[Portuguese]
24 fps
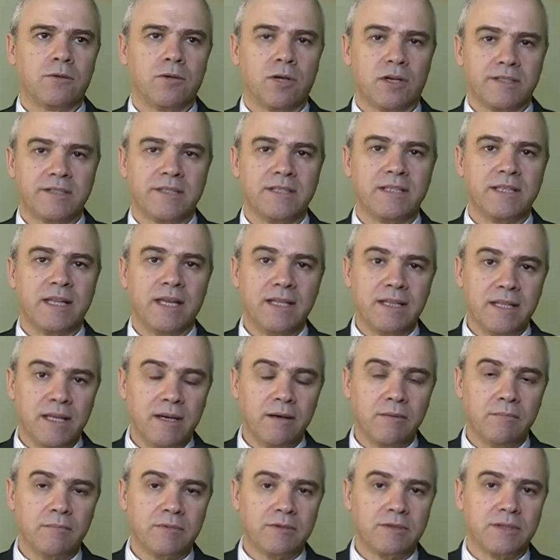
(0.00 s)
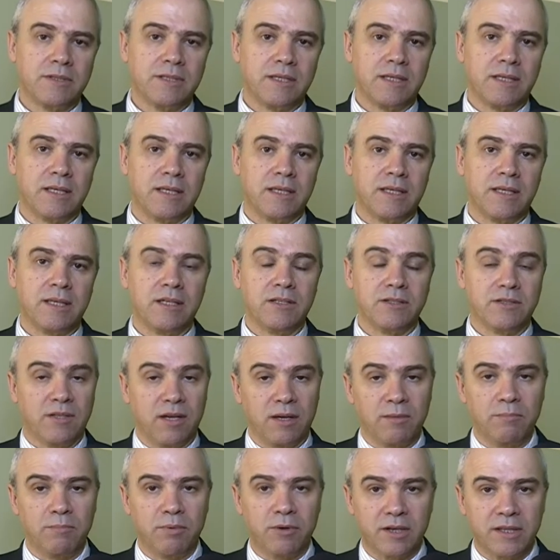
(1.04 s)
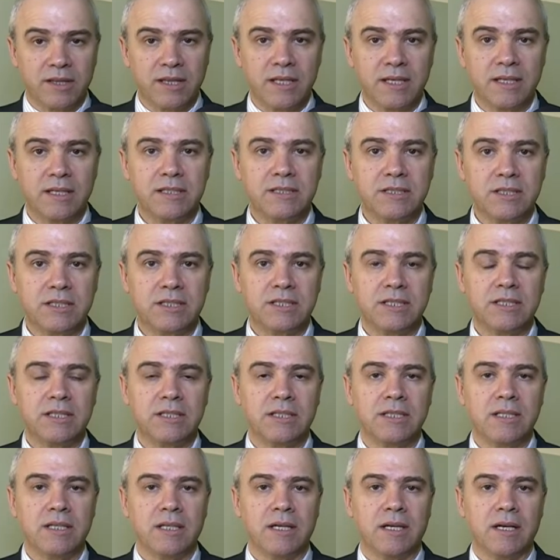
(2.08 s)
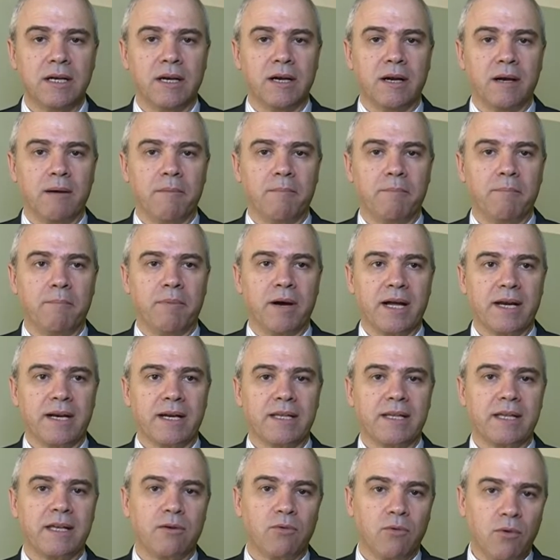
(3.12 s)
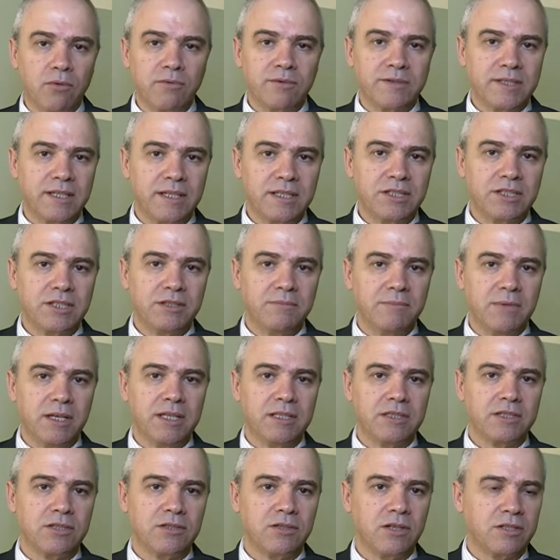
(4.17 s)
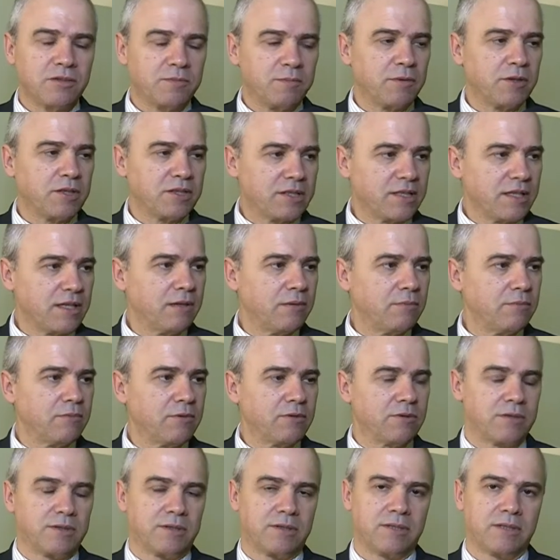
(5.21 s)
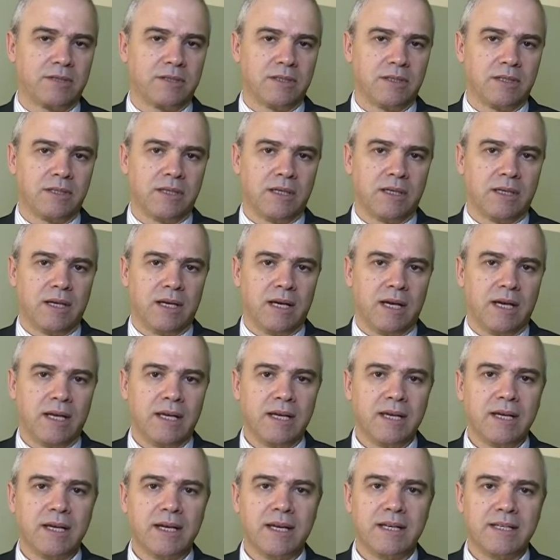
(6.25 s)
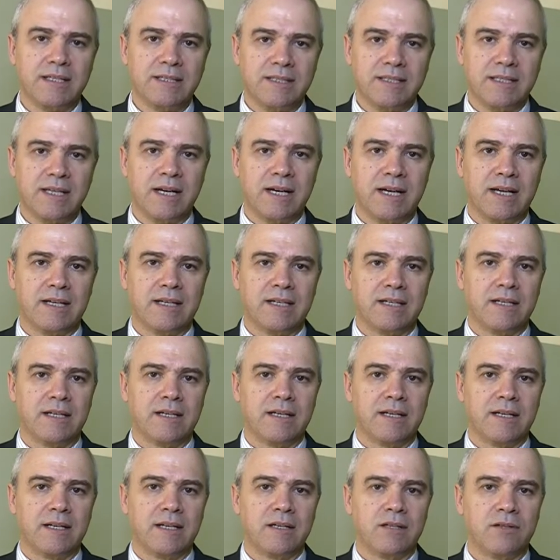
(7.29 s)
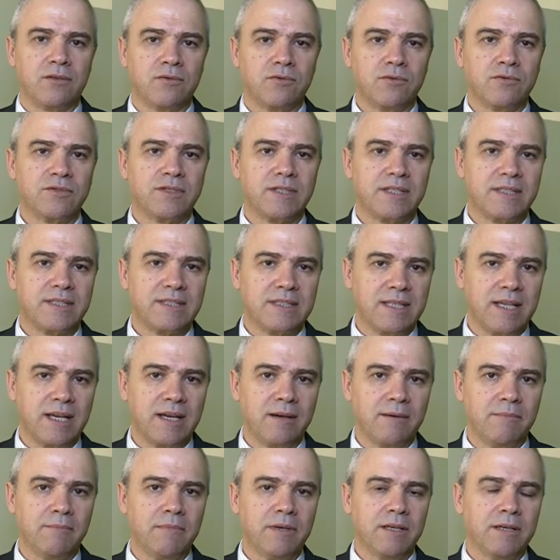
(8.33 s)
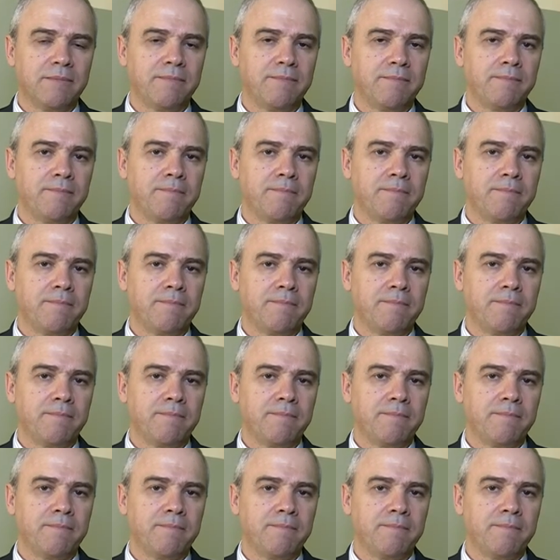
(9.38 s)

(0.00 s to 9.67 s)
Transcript: Nós entendemos que isso é importante para que conscientemente nós possamos ingressar num sistema